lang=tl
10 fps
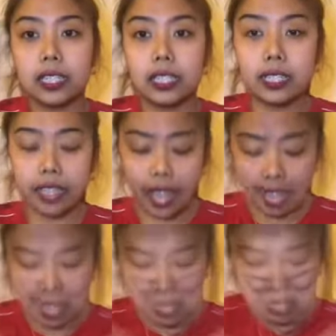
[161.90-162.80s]

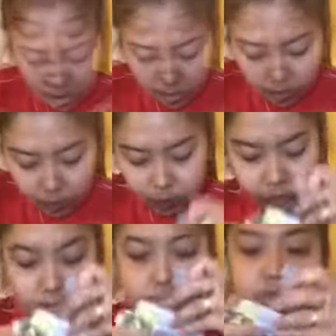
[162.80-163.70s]
Then, the next
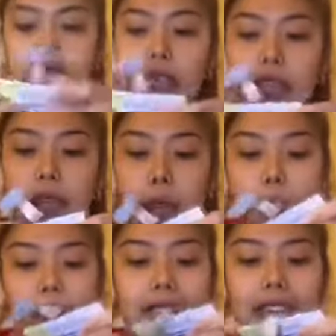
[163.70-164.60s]
one is
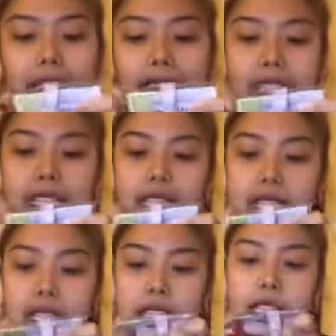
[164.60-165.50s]
my
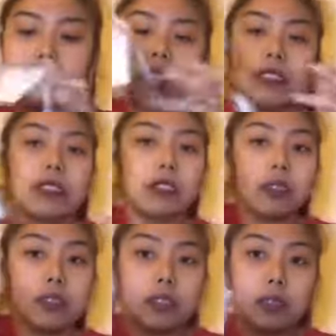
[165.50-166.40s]
ID.
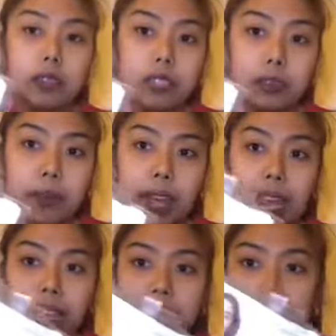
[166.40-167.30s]
So, this one is my
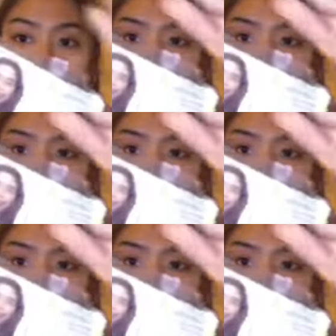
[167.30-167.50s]
ID.